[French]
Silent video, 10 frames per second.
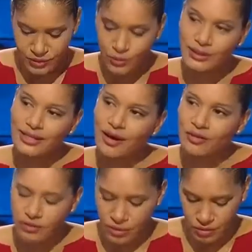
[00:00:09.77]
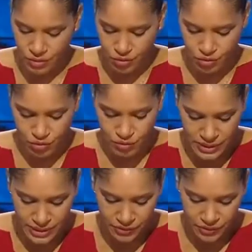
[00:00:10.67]
des moins de 40 ans du
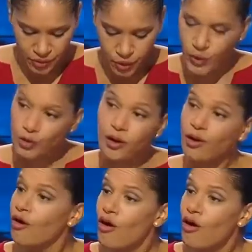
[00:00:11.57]
MEDEF Guadeloupe. Alors,